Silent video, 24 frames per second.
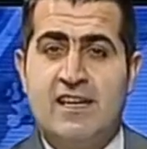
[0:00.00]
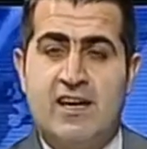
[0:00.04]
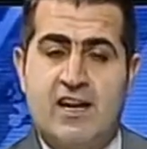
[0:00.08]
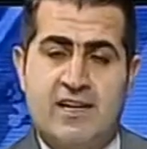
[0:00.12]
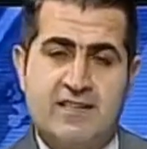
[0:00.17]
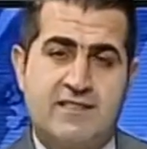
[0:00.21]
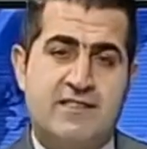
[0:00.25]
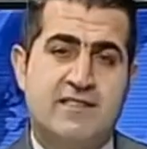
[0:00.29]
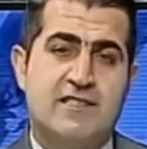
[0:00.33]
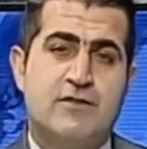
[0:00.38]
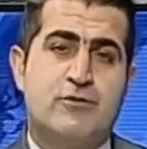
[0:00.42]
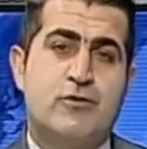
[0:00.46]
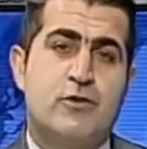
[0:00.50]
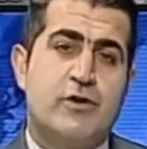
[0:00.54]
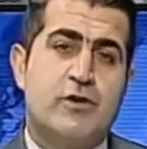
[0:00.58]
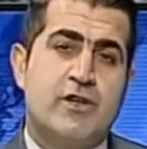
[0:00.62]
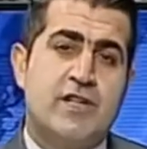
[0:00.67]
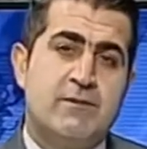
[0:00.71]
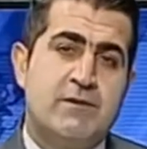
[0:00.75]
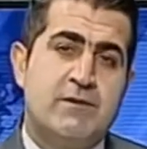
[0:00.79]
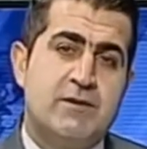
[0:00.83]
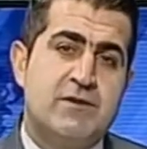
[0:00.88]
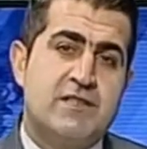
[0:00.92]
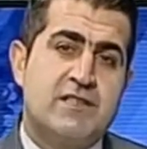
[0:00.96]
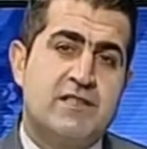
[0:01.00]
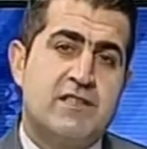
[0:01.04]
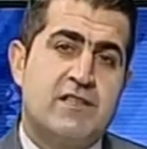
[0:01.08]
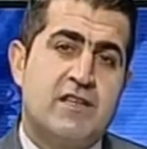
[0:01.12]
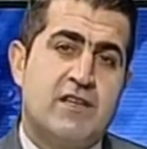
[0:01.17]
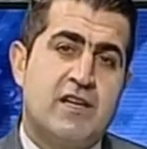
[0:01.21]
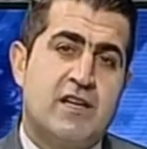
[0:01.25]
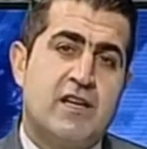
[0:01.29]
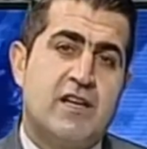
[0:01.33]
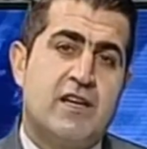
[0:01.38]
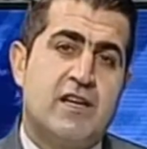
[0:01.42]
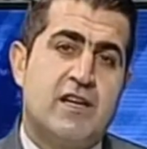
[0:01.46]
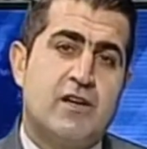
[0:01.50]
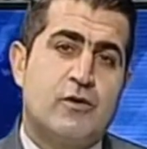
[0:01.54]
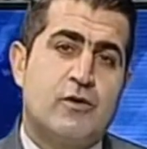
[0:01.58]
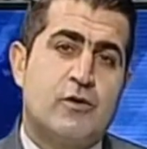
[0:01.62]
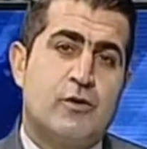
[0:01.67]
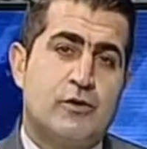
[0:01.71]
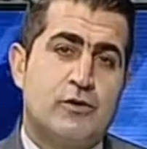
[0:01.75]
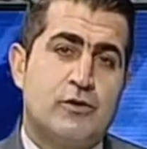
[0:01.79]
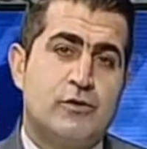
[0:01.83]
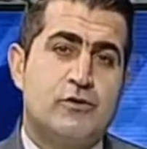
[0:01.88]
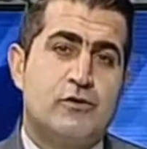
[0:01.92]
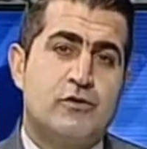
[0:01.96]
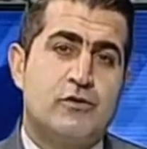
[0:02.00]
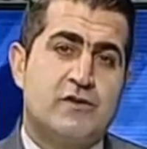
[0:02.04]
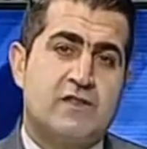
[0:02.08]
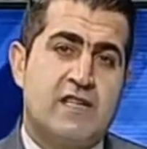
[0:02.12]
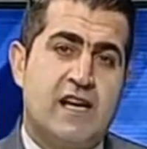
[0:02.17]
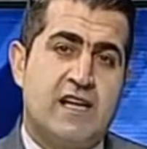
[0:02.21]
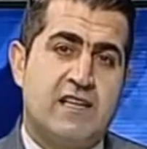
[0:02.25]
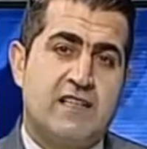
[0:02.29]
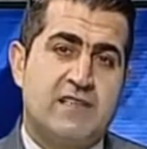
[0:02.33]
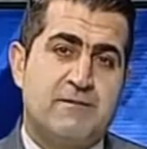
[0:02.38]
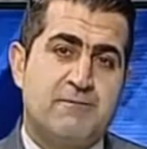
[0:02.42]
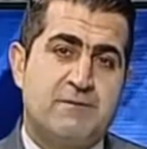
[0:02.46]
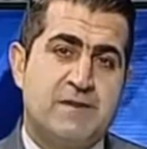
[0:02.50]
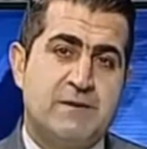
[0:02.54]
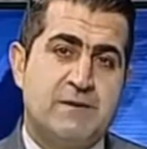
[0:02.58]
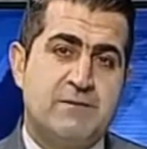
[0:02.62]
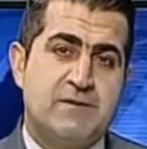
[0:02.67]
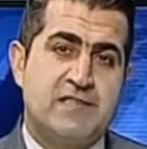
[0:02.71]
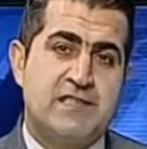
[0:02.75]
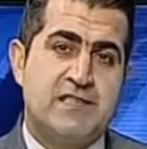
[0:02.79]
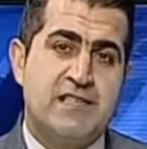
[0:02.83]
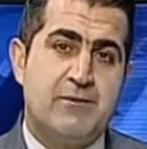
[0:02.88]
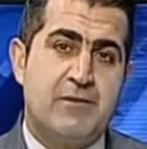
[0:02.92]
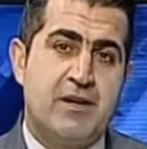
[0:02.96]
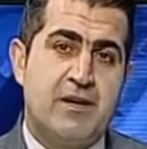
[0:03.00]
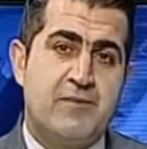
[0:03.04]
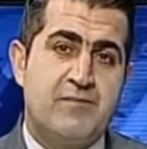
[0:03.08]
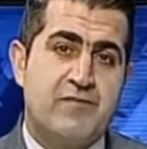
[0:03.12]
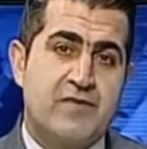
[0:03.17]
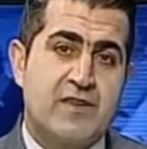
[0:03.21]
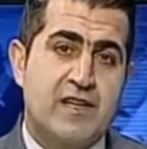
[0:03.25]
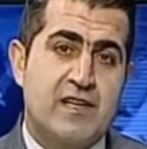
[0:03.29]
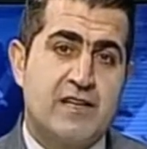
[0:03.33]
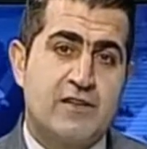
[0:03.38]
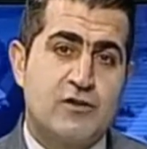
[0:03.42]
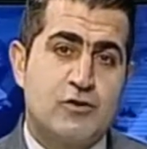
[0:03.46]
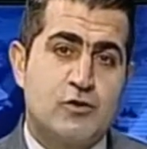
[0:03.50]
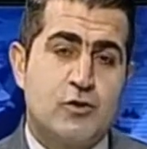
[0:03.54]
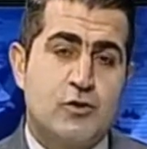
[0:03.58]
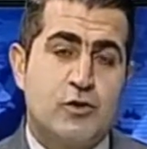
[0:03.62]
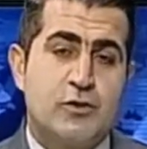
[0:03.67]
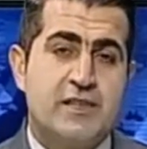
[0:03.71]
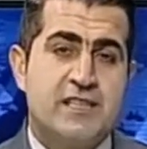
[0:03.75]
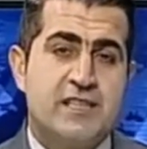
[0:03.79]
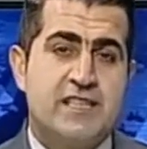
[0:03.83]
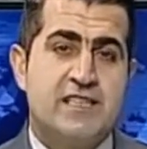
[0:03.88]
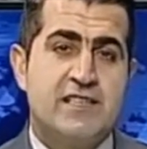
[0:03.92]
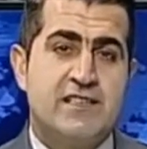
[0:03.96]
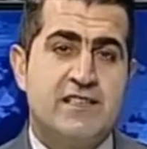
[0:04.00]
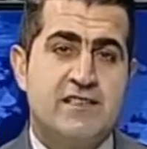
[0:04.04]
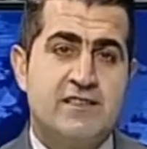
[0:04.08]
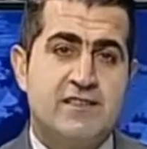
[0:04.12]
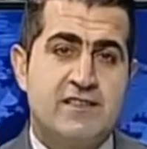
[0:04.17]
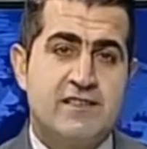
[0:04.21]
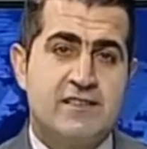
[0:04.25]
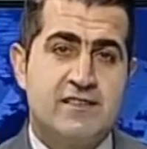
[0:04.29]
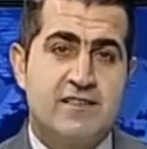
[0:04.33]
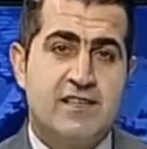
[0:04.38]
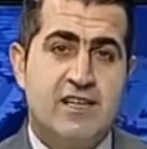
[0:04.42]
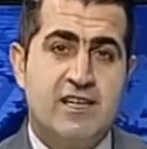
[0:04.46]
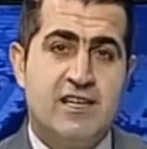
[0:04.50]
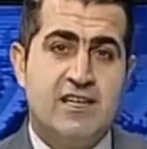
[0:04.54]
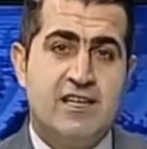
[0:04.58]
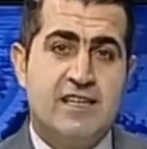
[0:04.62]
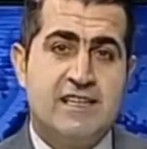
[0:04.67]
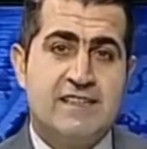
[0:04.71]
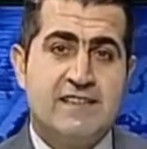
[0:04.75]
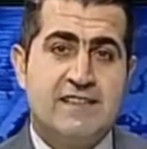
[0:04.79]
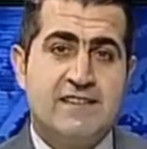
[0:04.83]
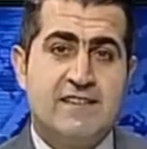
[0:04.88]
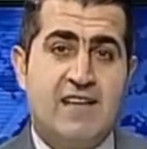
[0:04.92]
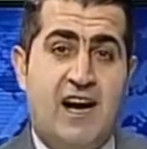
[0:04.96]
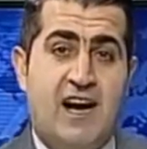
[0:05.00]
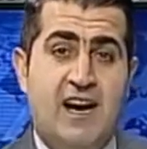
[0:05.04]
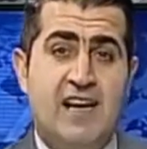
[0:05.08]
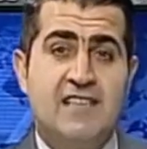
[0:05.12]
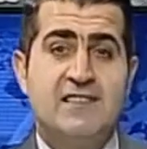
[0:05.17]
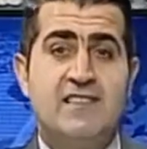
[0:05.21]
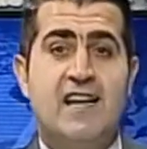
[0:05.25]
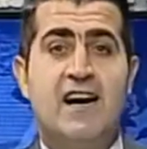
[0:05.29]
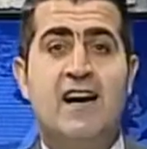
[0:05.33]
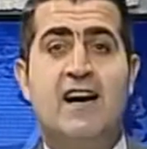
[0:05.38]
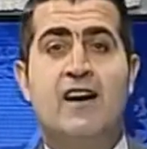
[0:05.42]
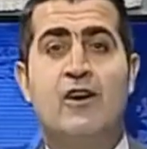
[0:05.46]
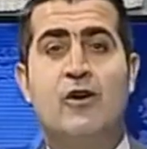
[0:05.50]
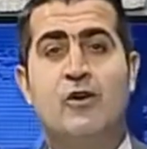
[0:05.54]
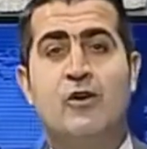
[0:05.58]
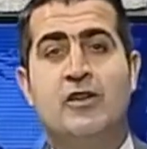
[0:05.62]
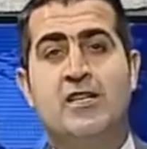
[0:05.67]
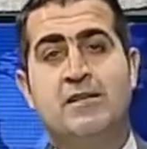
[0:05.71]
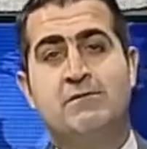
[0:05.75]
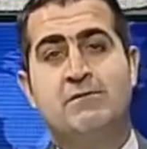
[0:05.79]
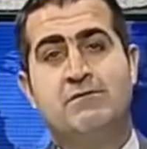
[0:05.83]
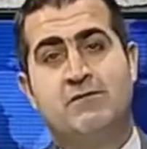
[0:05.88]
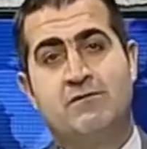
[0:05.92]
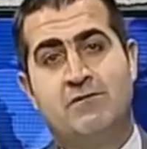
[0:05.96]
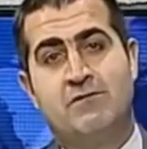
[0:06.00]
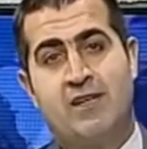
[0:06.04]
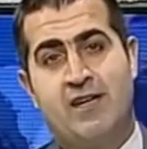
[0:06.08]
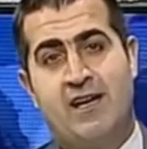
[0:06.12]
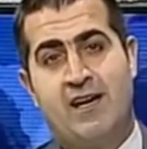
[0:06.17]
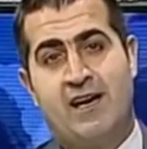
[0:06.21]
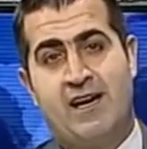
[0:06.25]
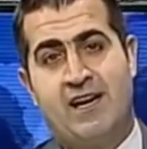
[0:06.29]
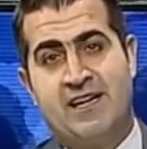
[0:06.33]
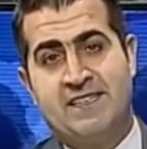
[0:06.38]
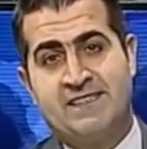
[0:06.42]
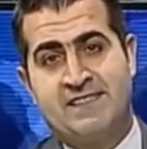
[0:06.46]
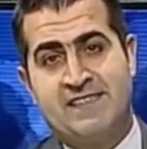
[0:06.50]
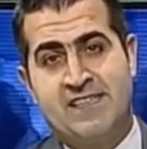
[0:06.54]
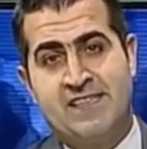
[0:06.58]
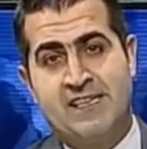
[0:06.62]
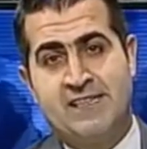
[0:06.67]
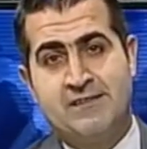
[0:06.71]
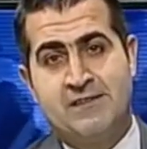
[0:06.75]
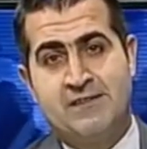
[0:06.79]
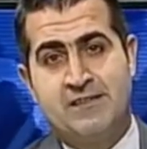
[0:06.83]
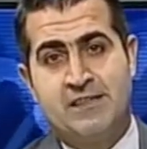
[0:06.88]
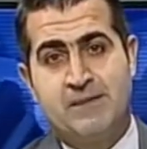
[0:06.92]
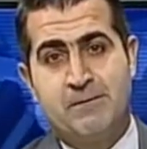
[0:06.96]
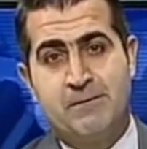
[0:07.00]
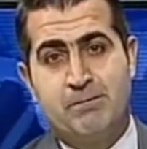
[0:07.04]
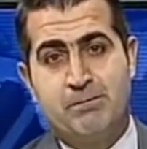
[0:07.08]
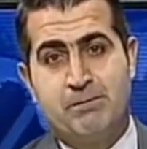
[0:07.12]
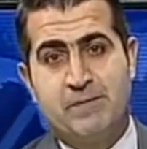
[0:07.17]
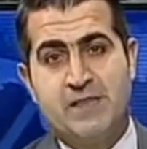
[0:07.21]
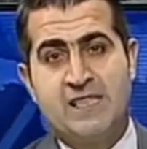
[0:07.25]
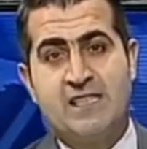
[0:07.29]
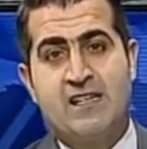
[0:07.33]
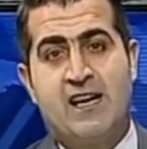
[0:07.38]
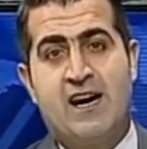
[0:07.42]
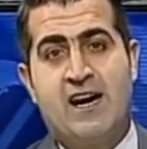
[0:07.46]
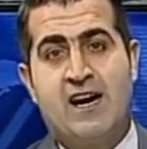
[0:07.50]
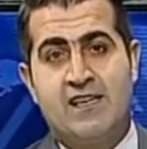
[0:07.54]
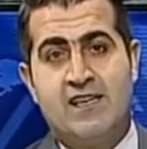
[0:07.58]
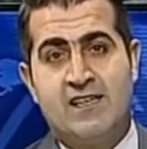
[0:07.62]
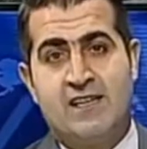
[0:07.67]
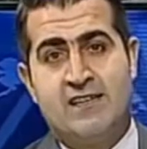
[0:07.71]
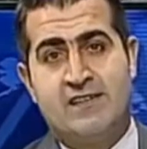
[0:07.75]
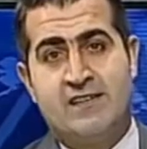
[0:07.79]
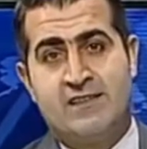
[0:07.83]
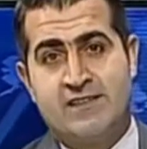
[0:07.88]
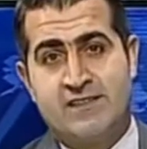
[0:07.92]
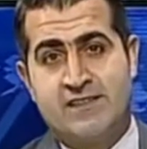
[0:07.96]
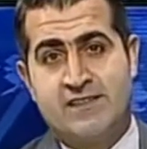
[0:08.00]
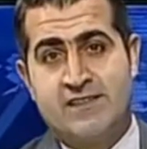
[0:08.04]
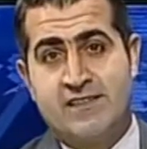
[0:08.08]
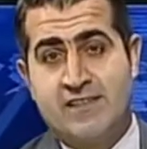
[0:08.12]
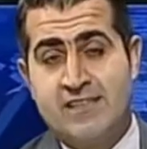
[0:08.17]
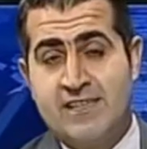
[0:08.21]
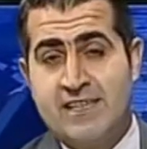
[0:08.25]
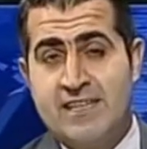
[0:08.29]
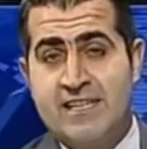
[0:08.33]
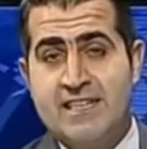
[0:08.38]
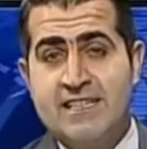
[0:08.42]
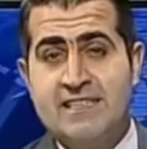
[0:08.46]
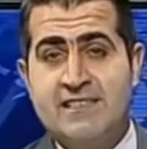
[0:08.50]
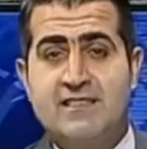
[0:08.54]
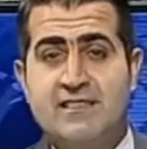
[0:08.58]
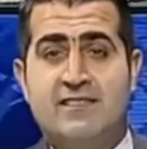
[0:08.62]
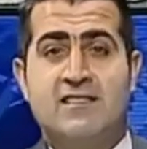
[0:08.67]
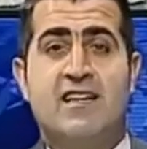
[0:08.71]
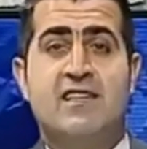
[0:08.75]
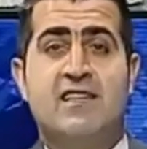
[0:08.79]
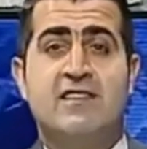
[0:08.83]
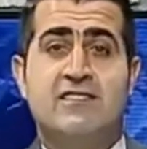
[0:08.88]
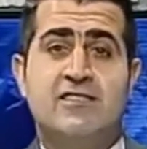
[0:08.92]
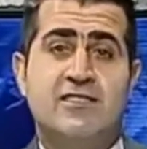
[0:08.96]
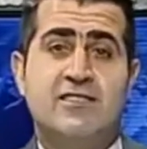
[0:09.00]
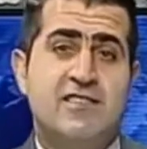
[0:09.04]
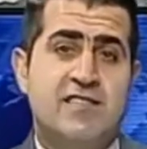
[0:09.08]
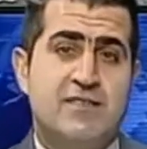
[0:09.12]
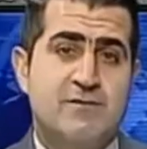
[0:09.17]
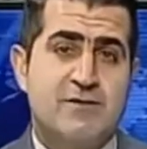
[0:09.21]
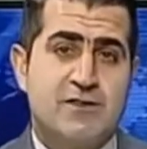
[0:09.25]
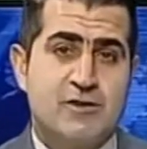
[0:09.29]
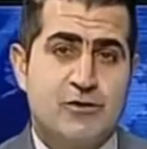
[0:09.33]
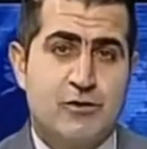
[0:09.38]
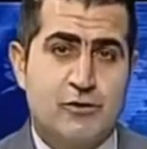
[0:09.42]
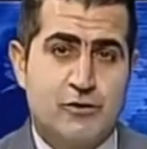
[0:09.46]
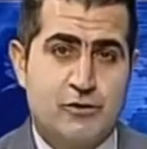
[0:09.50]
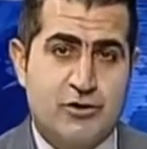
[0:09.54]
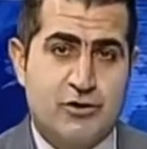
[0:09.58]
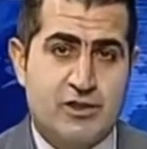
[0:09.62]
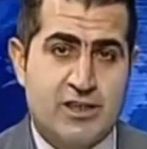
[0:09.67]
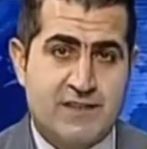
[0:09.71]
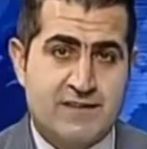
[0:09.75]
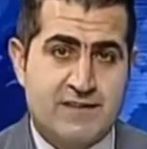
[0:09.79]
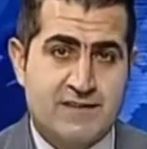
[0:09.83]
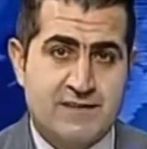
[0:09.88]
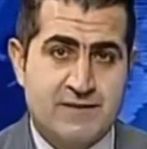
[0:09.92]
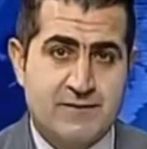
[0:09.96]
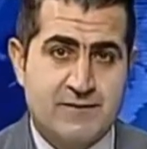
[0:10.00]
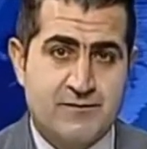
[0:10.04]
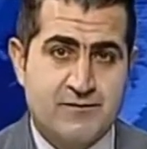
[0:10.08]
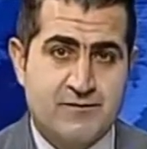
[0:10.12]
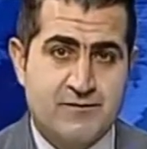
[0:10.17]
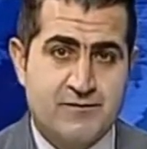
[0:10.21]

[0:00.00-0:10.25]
aslında çok önemli bir konuydu sağlık bizim için ama son iki yıldır daha da önem arz eden bir hal aldı. Sağlıkçılarımızı konuşacağız.